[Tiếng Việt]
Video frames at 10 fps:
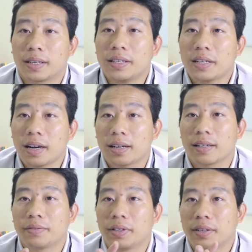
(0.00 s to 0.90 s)
cân nhắc
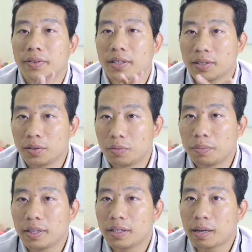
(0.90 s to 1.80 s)
về cái việc sử dụng
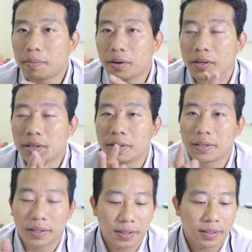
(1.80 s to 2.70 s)
pin wrap
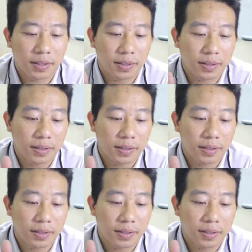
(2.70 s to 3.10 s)
power